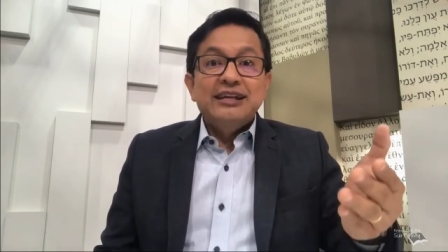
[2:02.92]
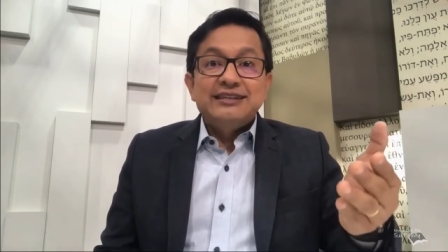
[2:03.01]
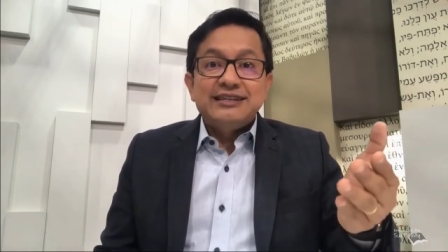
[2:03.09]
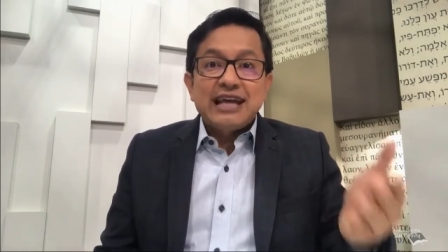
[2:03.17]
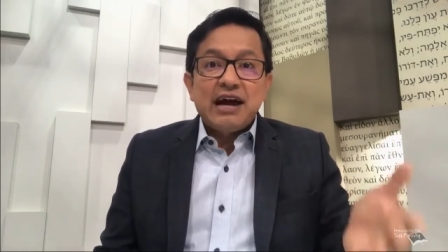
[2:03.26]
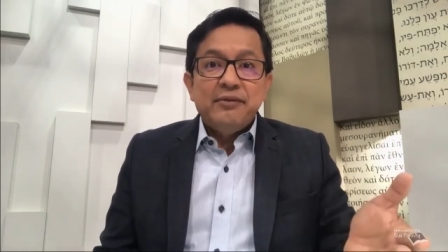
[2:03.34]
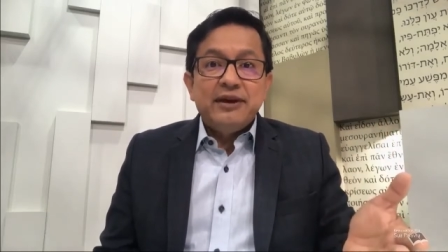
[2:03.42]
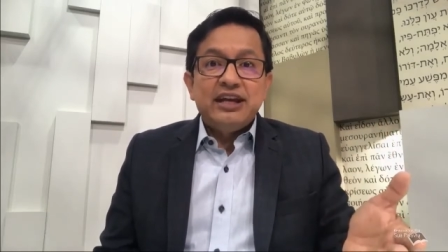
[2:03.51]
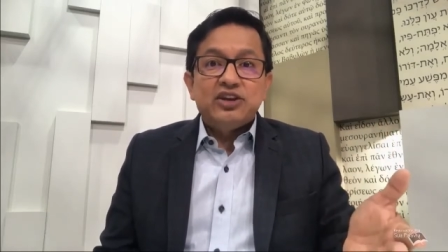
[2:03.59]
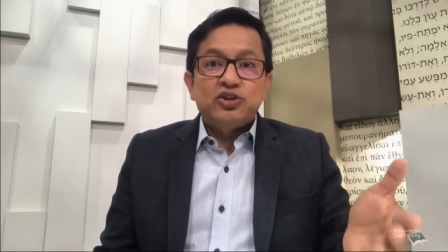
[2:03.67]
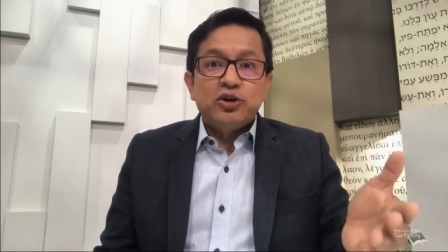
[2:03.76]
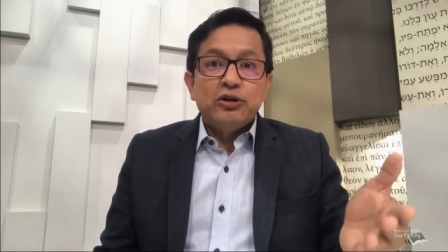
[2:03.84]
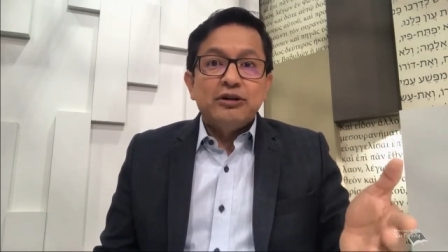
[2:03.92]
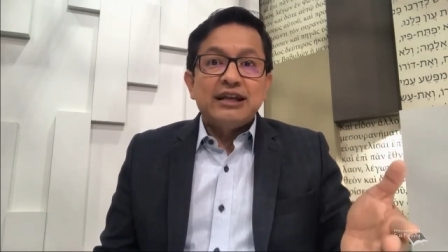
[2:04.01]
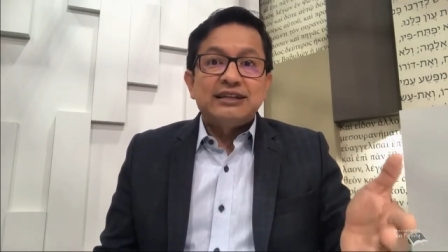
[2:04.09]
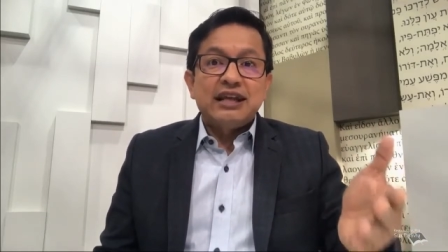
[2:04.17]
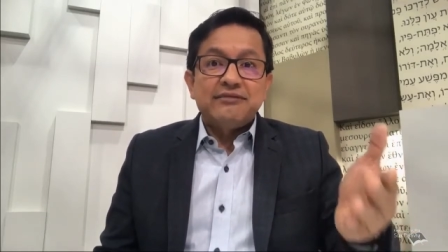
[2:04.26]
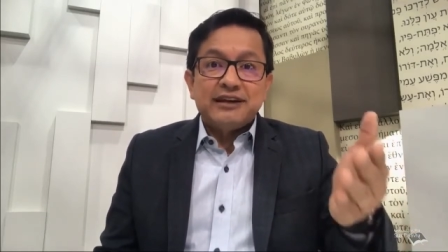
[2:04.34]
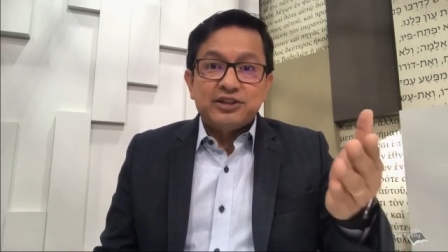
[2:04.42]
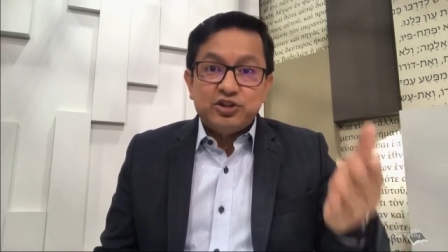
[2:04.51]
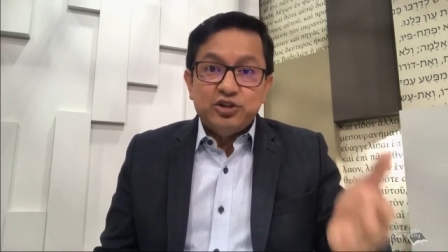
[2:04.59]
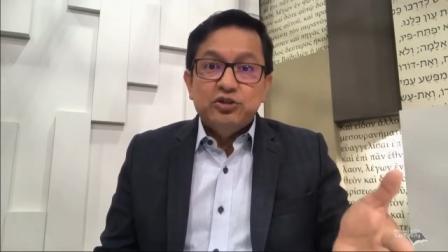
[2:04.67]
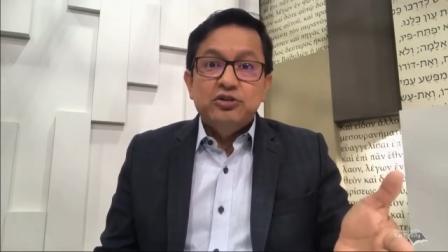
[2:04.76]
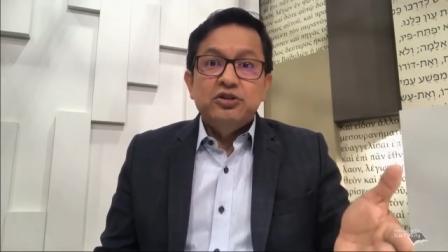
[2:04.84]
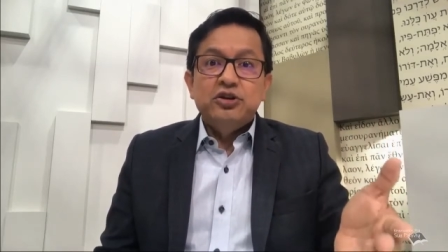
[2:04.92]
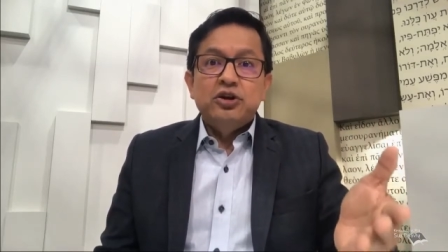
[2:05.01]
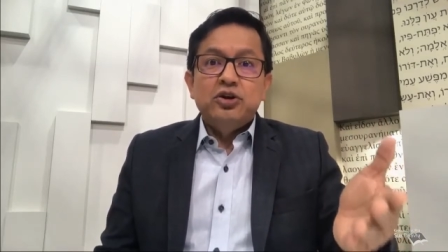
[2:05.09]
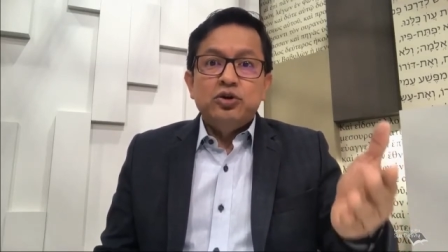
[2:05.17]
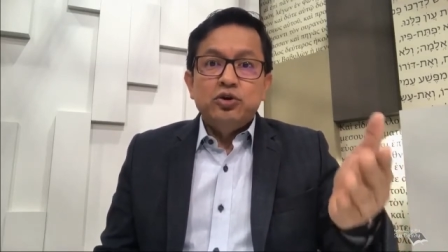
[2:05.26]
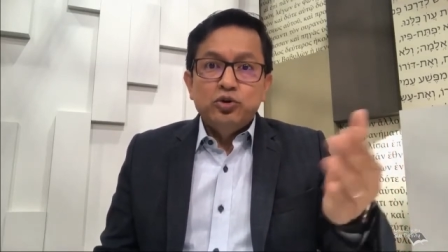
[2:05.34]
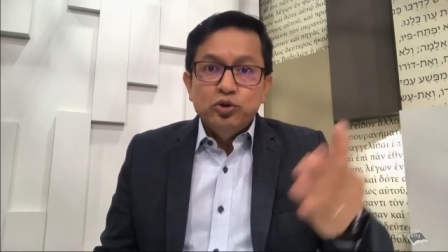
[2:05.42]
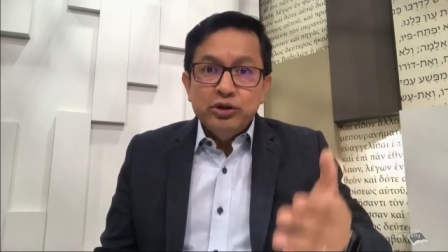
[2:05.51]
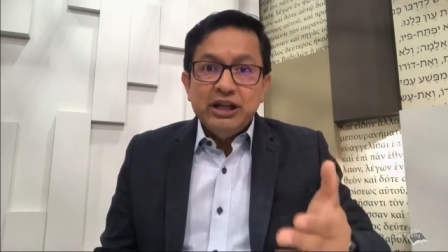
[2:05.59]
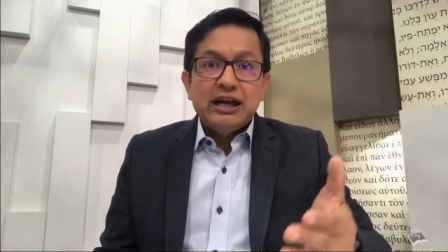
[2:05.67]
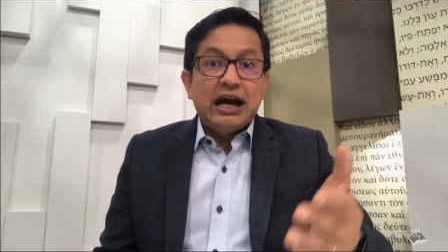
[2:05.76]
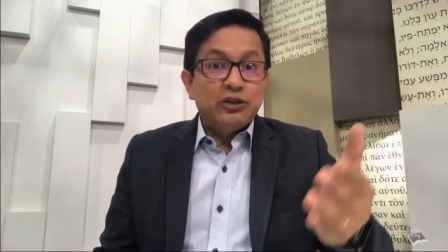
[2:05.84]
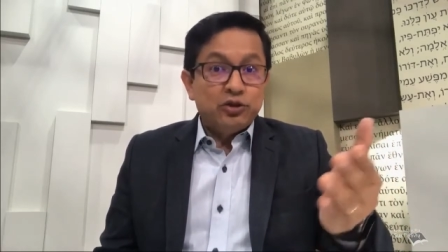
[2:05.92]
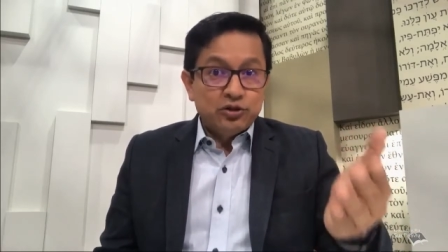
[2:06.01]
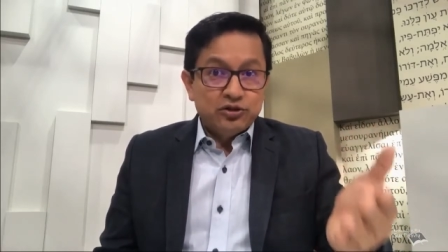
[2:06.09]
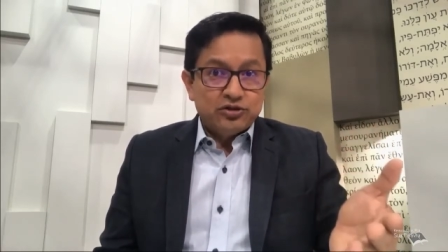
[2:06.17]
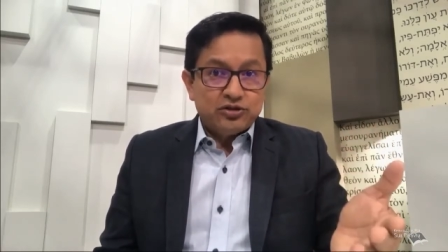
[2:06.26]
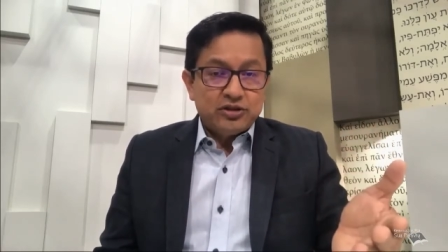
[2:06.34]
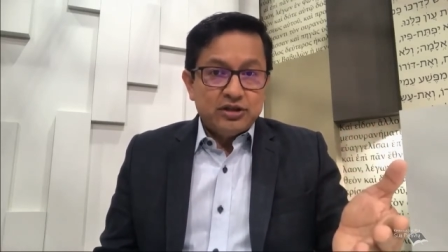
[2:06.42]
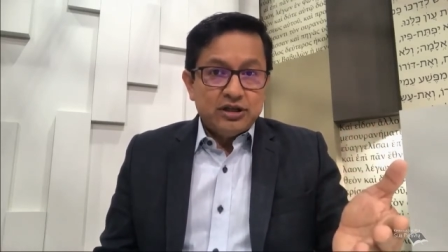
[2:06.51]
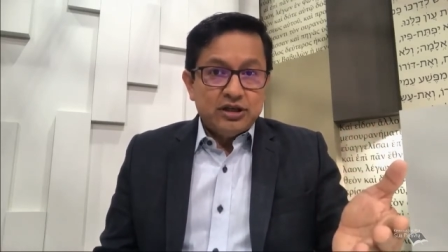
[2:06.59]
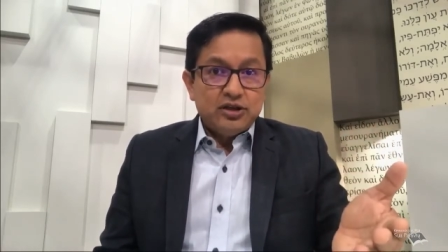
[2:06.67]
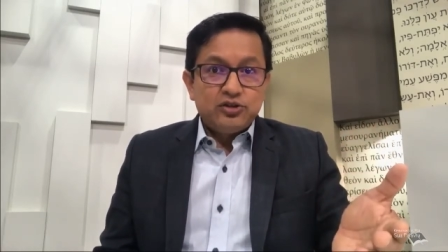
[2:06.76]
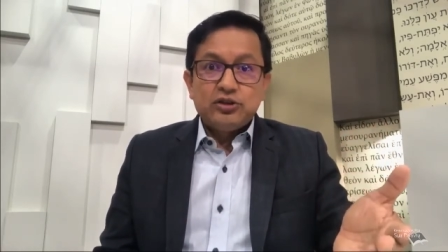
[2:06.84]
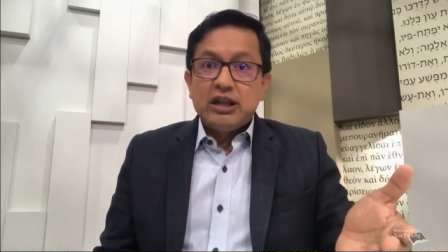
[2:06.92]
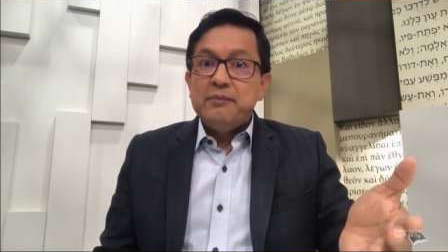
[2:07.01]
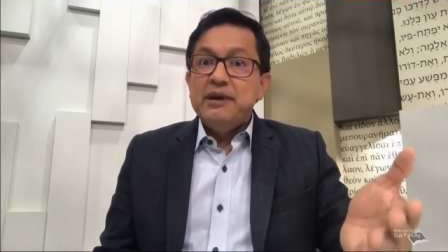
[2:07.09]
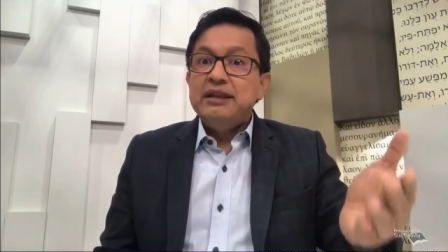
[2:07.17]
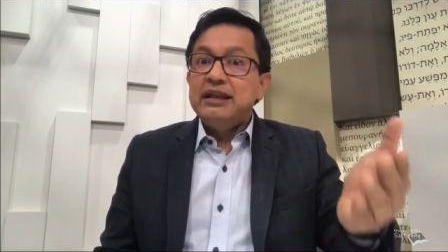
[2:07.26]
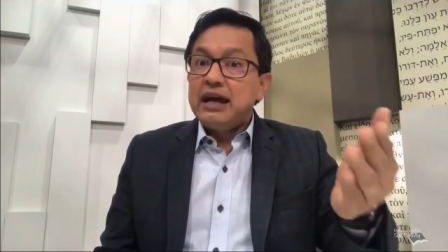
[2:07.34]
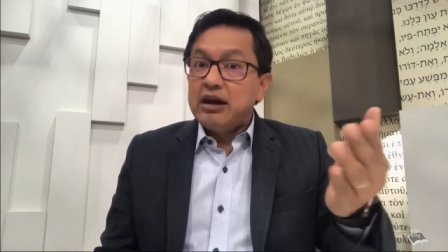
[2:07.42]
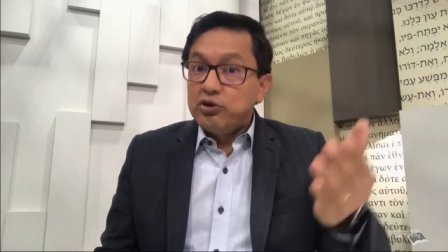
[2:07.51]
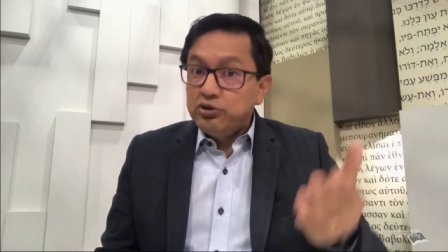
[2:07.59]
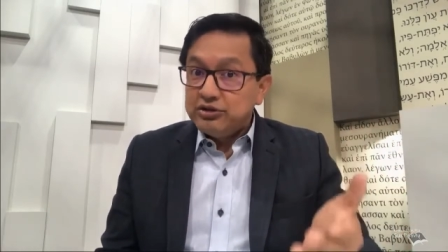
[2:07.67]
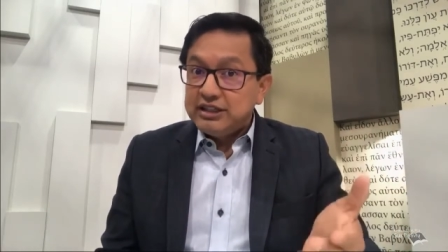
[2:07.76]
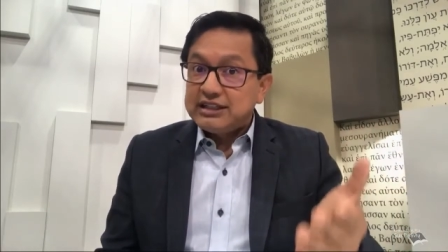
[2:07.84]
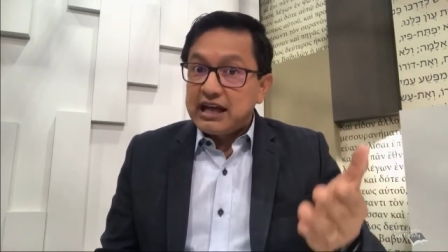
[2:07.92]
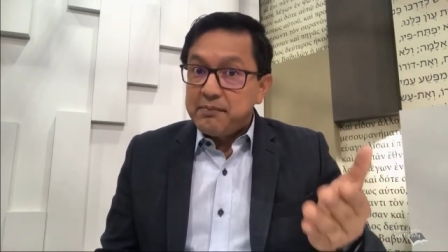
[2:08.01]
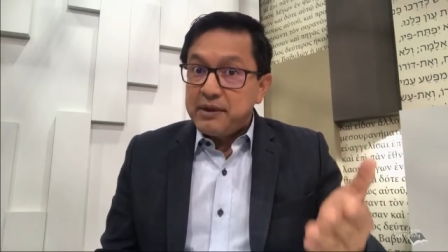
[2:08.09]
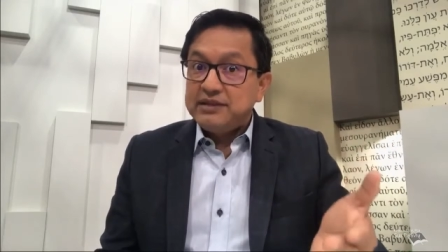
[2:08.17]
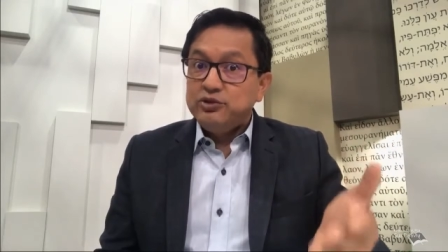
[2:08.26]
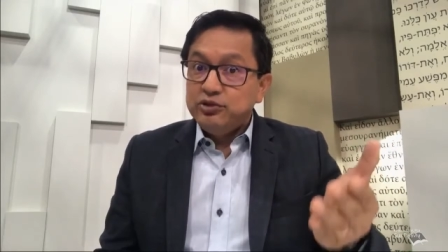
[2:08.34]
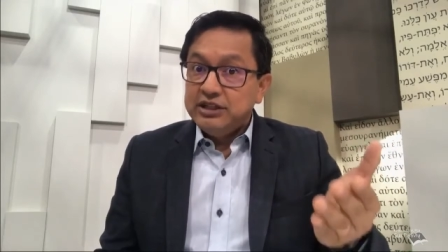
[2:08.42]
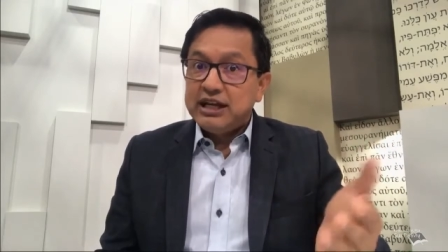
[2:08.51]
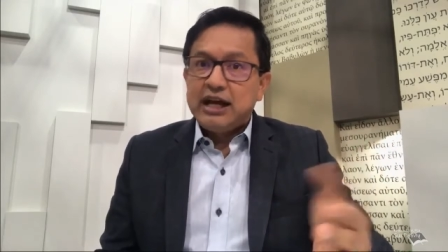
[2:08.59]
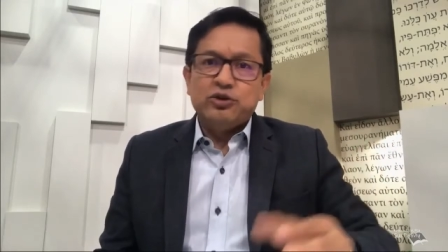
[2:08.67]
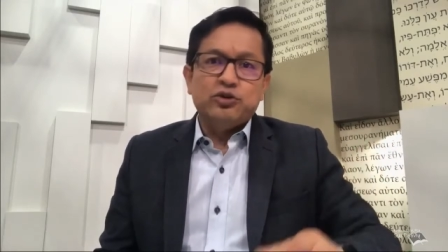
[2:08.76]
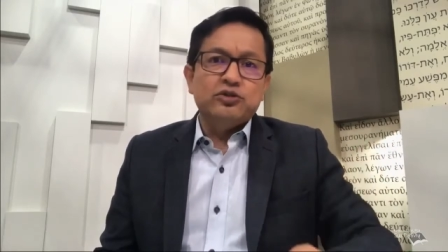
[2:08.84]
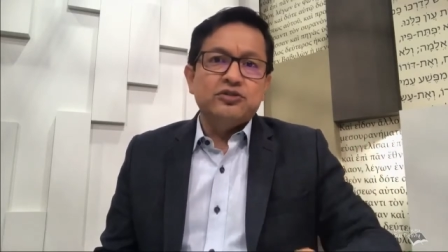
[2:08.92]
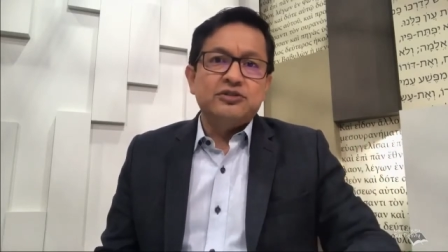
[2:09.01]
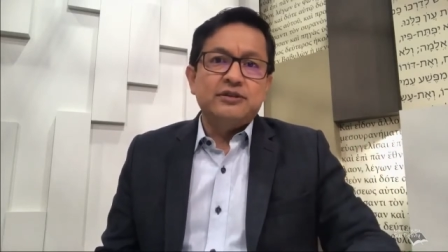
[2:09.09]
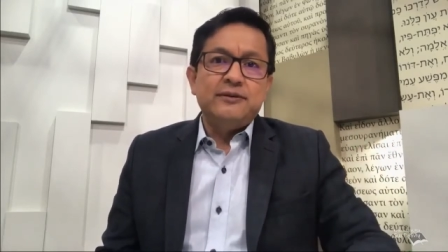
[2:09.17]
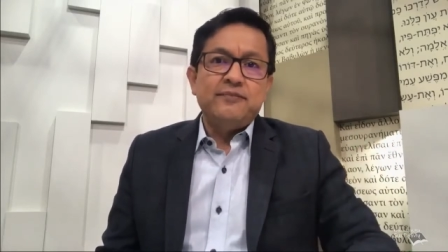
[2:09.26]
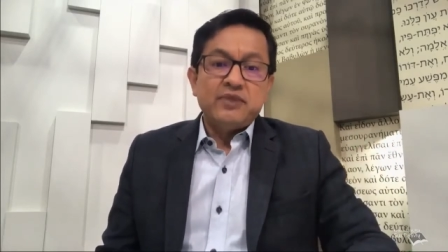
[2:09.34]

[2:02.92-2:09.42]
él sabe que solo la salvación une a todos. Solamente la cruz es capaz de unir a todos.